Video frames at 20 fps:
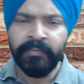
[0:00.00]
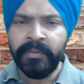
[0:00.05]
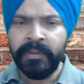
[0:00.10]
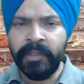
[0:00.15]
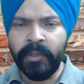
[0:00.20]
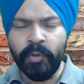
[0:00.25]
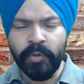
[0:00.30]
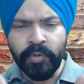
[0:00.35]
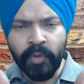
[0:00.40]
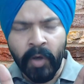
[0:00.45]

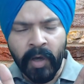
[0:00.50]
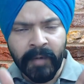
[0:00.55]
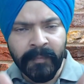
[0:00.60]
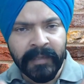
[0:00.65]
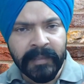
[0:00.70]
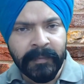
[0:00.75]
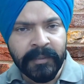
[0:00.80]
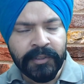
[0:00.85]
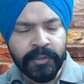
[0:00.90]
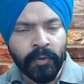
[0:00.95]
देखो नॉर्मली
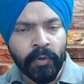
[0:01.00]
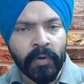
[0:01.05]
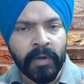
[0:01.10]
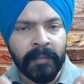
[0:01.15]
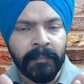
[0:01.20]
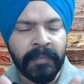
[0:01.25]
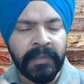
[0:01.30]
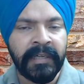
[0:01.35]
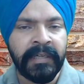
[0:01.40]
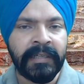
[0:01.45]
बच्चों को
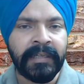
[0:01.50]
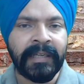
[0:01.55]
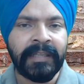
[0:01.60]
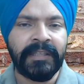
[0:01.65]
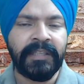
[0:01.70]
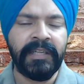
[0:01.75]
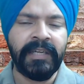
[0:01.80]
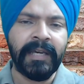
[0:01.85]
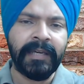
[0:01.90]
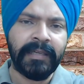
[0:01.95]
कंप्लेंट
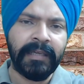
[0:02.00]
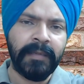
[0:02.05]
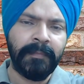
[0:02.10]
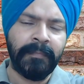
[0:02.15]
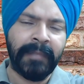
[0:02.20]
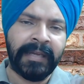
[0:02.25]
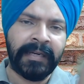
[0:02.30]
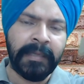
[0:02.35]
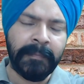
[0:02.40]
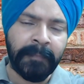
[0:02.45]
रहती है कि
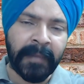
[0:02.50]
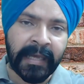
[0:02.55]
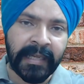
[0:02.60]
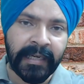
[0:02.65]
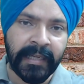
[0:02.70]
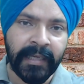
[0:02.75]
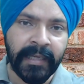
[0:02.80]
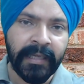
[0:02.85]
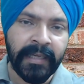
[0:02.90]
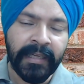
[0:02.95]
मैंने
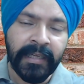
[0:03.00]
पहले